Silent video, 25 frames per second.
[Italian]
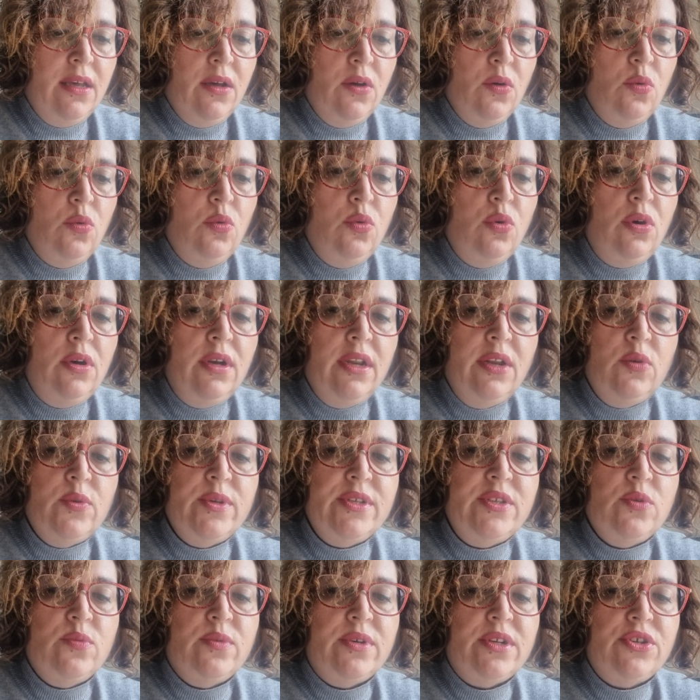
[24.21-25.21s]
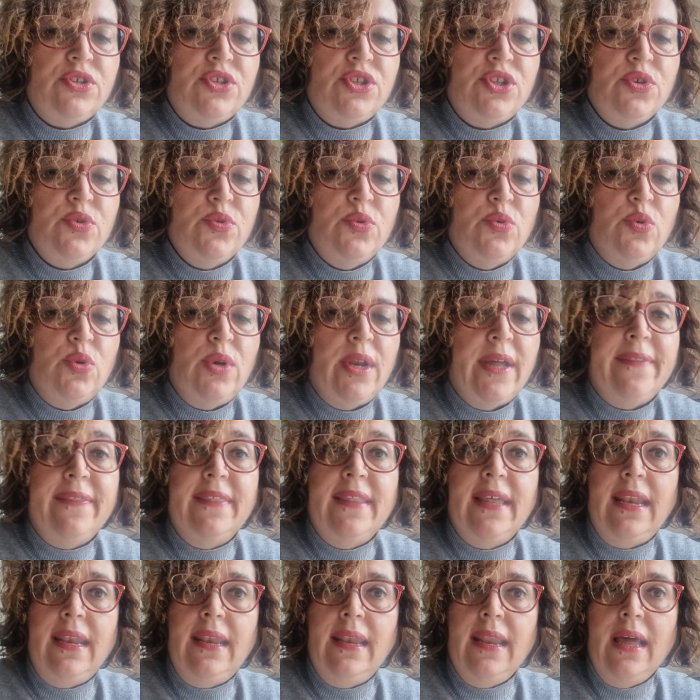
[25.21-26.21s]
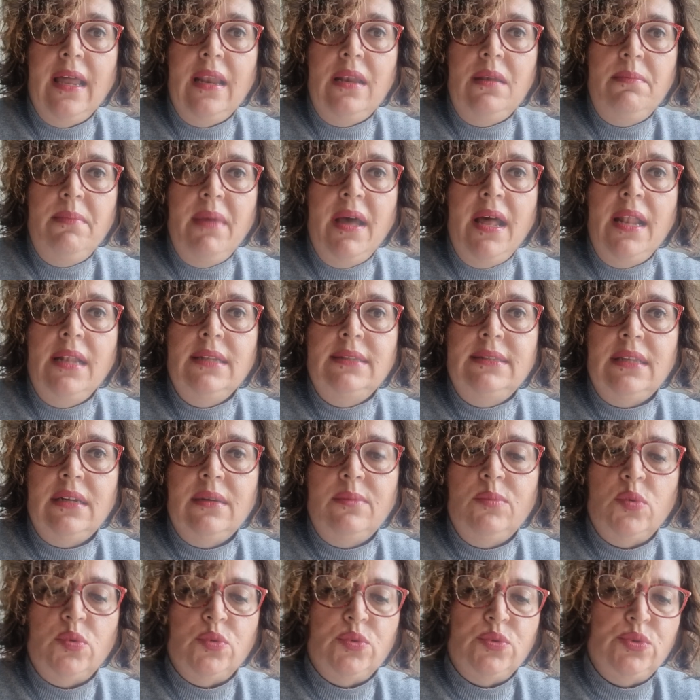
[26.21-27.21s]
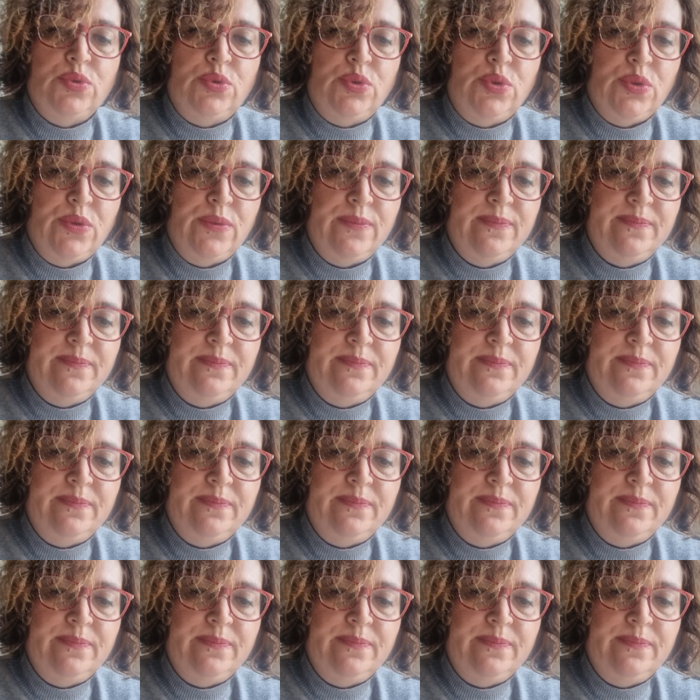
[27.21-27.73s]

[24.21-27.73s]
urlano a squarciagola dall'alba al tramonto